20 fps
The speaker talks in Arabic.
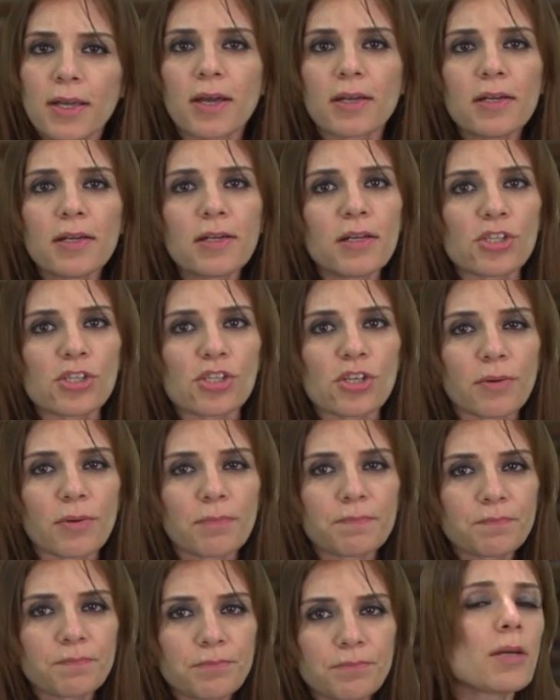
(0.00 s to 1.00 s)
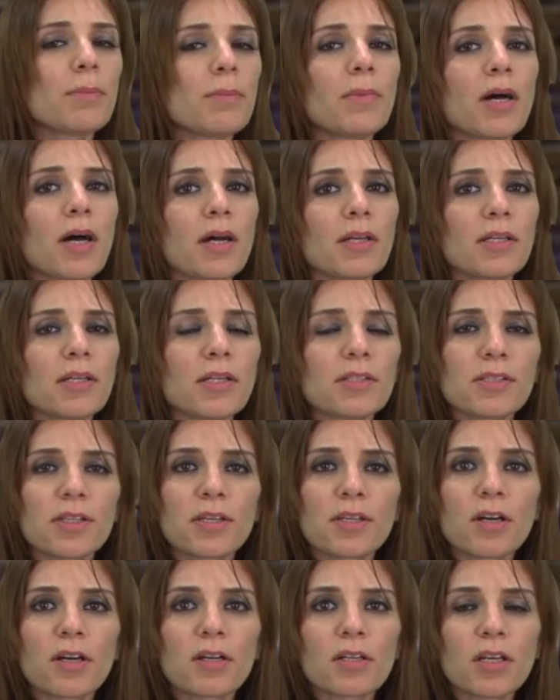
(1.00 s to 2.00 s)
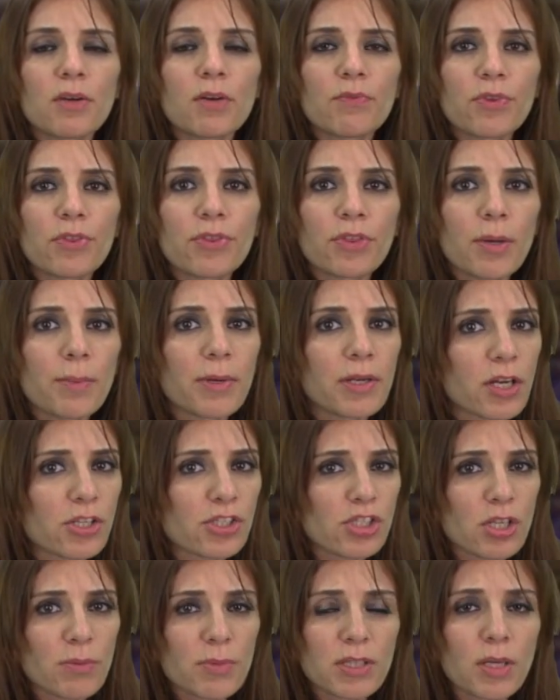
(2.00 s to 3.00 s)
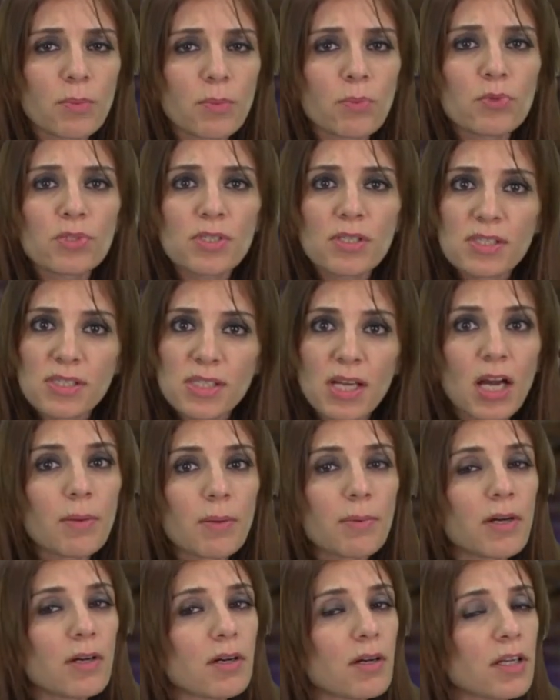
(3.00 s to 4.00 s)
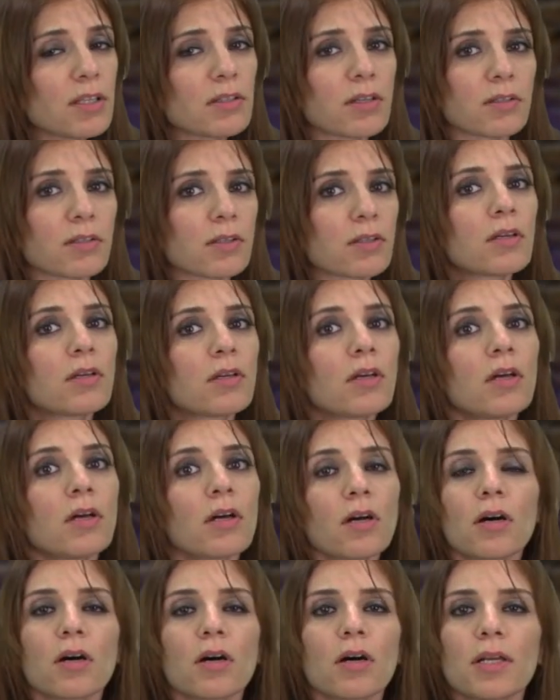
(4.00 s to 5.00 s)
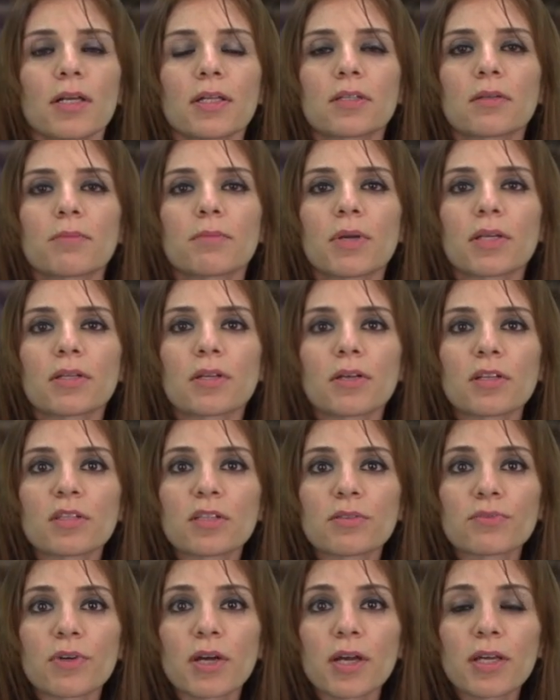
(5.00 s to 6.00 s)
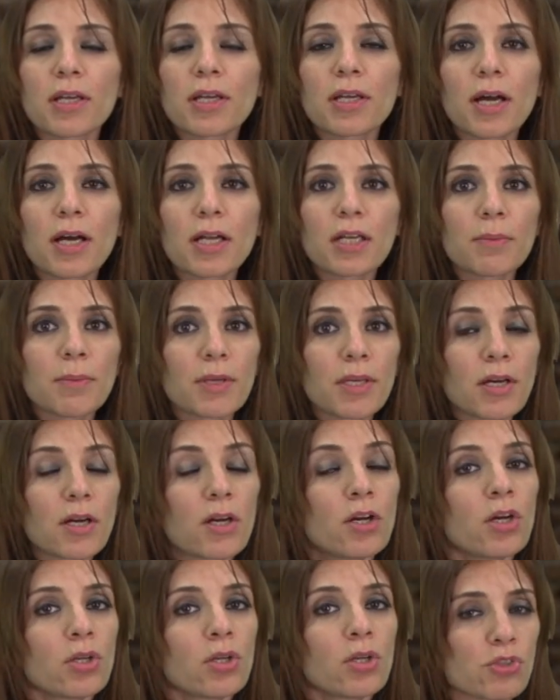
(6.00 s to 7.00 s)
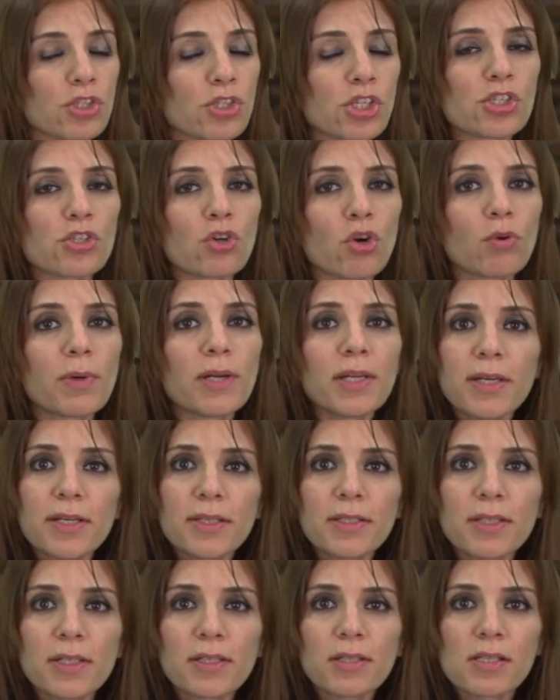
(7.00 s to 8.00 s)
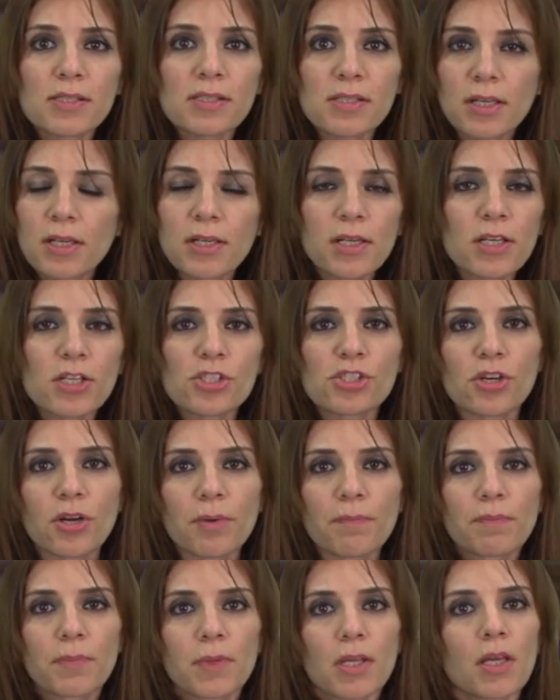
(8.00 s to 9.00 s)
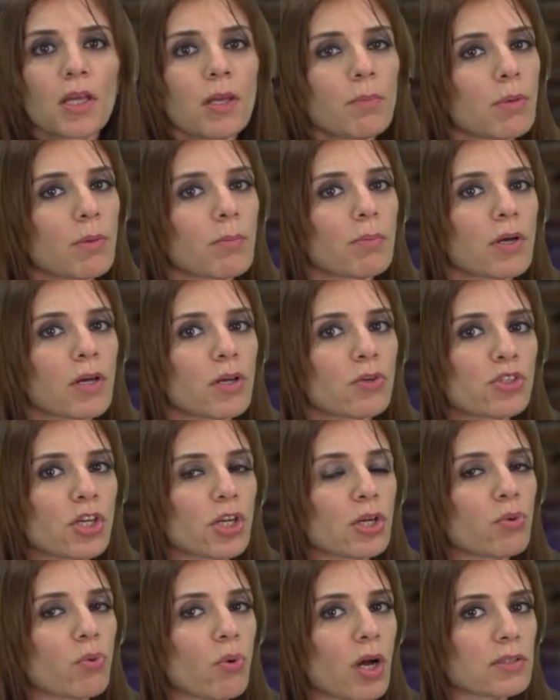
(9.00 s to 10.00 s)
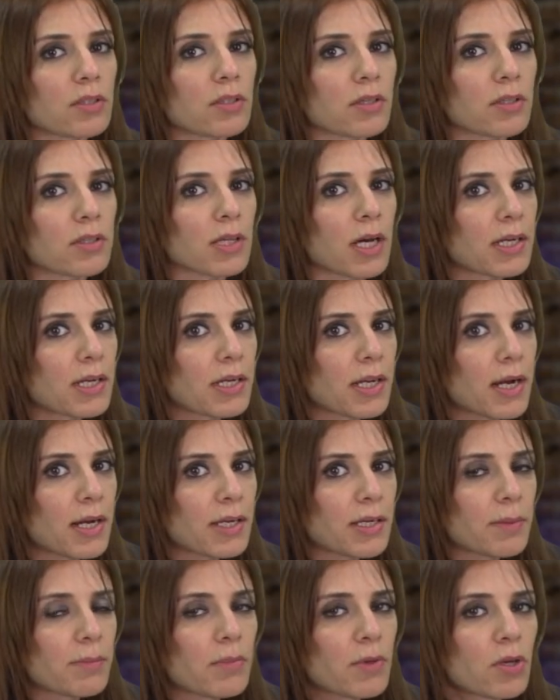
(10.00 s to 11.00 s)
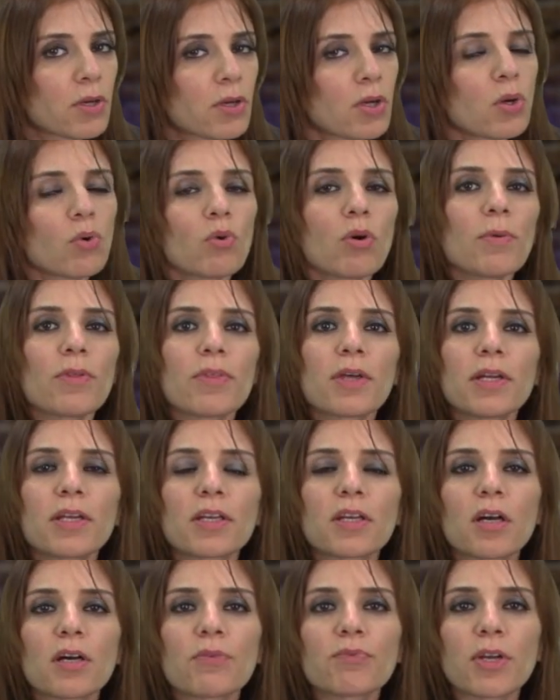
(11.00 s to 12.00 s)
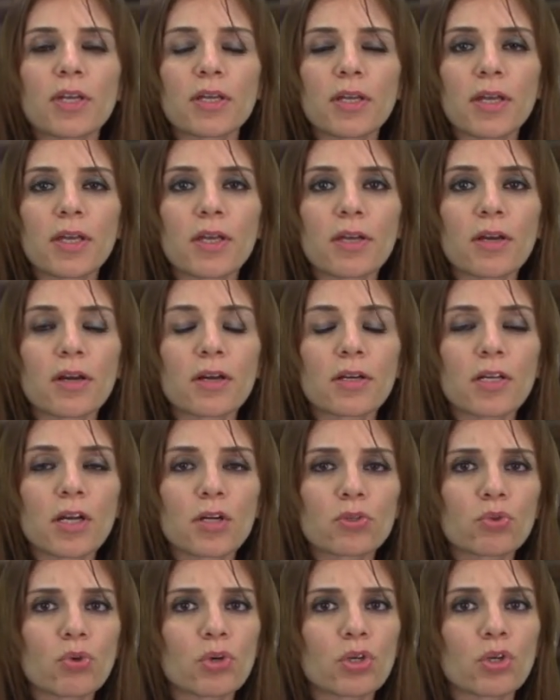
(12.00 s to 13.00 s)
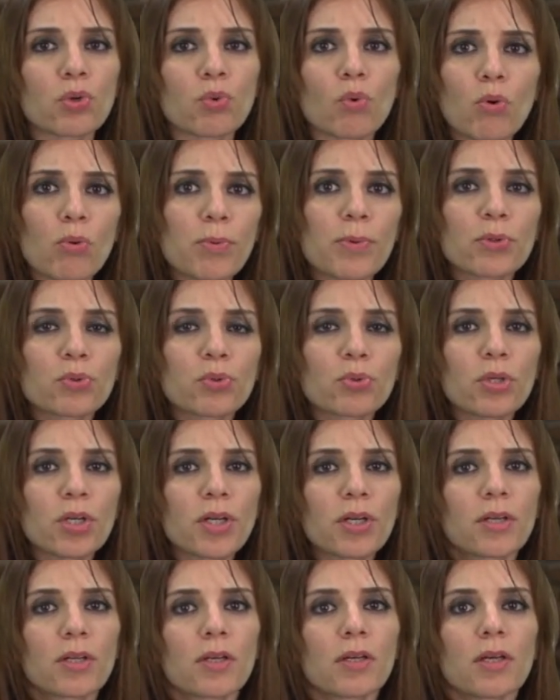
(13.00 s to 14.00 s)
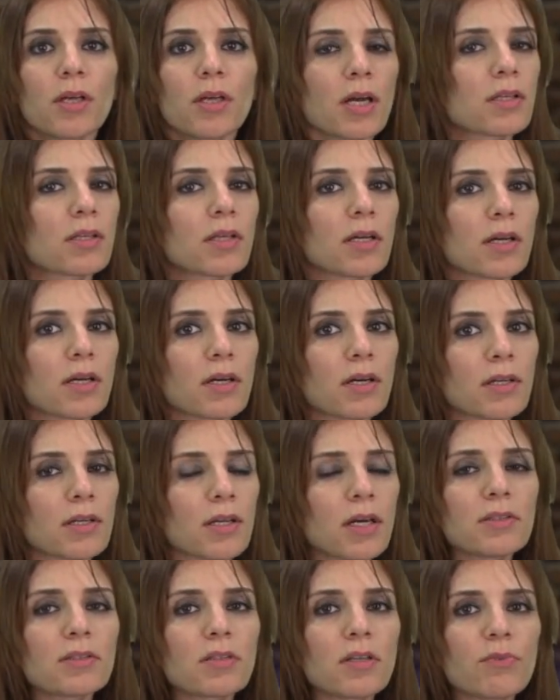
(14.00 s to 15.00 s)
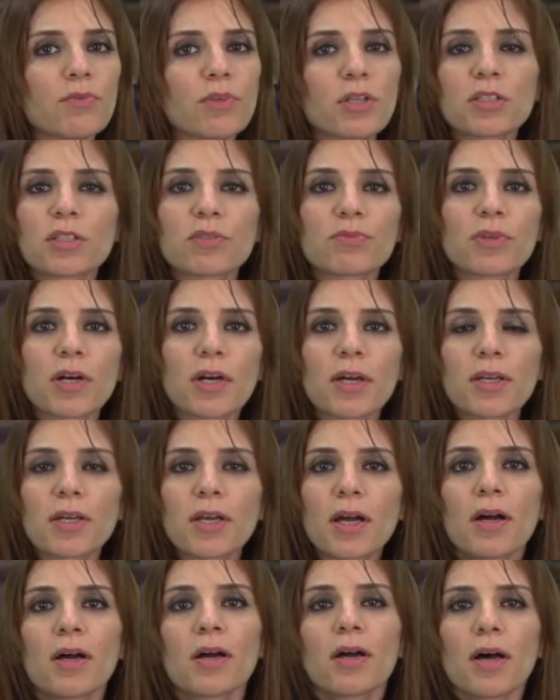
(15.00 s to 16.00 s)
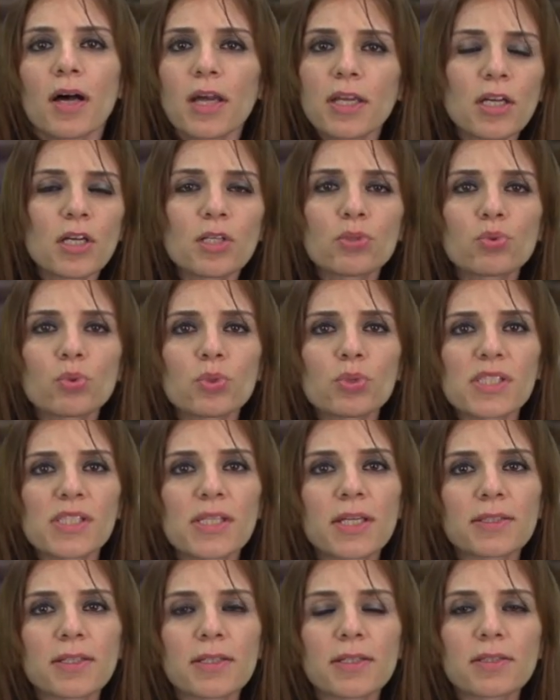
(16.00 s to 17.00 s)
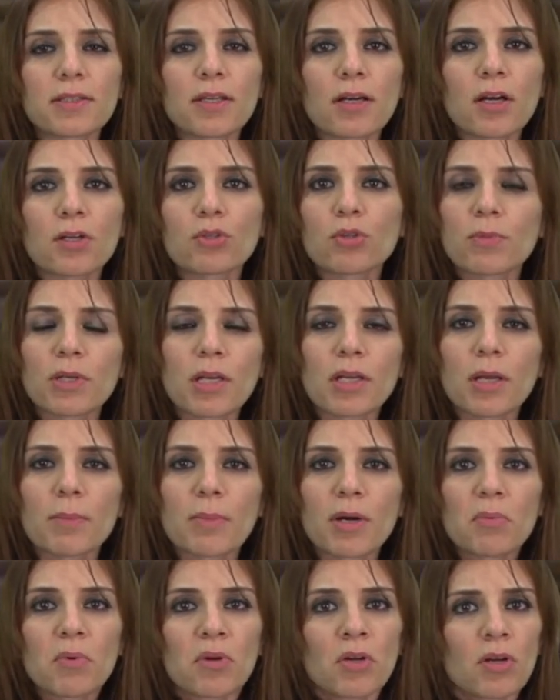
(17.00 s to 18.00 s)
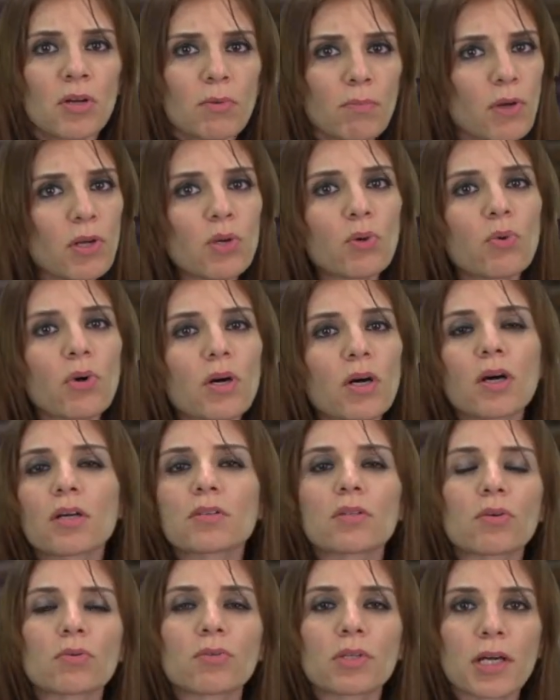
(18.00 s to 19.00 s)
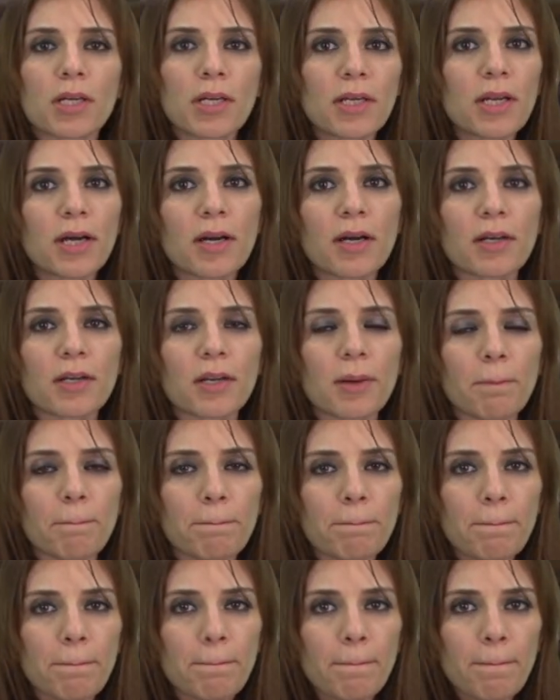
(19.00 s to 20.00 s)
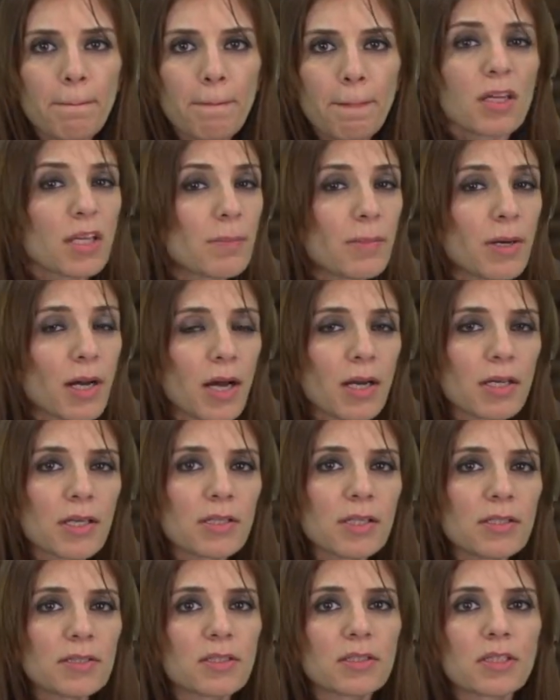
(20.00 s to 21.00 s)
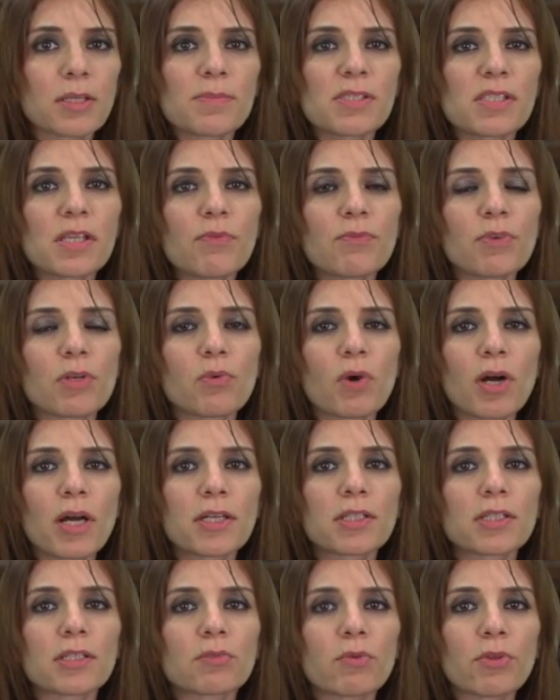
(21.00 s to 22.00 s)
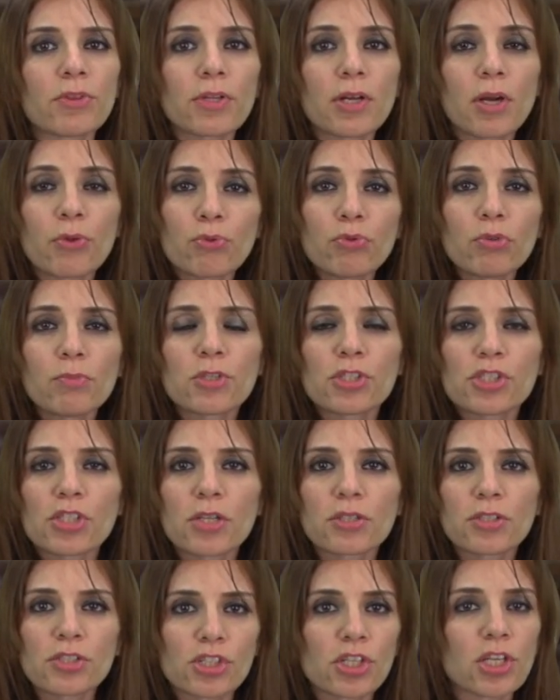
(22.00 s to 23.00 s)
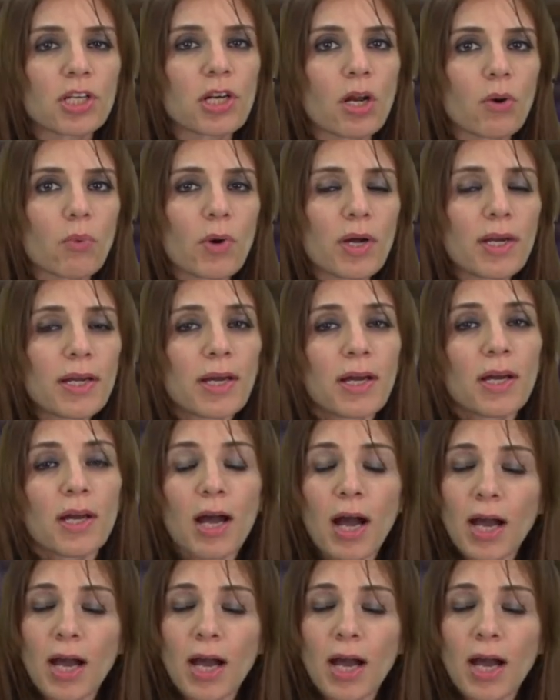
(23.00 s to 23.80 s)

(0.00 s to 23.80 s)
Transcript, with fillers: حيال الهجرة كما أعلنت هنغاريا في الثامن عشر من تموز انسحابها أيضا قائلة بأن الاتفاقية العالمية تشجع ملايين الناس على الهجرة مما يشكل خطرا على العالم وبذلك فإن هنغاريا تعلن وبوضوح أنها لا ترى في الاتفاقية أي وسيلة للتقدم إلى الأمام بل هو خطر على العالم كما أعلنت النمسا في الواحد والثلاثون من شهر تشرين الأول